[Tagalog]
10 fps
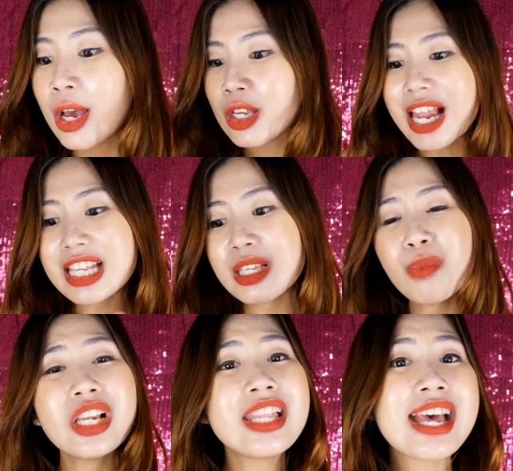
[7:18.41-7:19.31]
Bali,
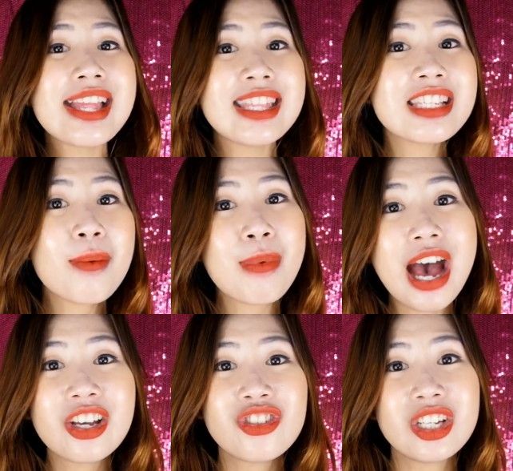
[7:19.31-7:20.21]
simulan natin sa
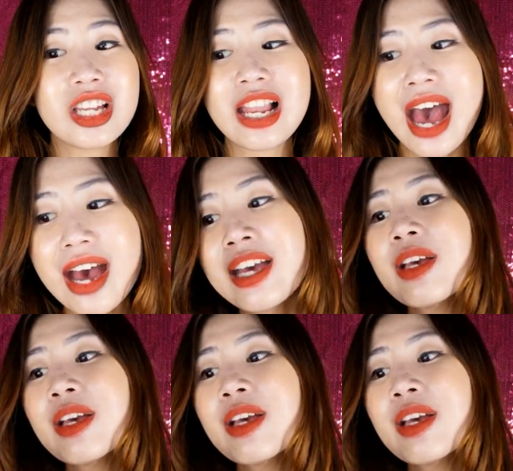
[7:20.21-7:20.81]
packaging nila.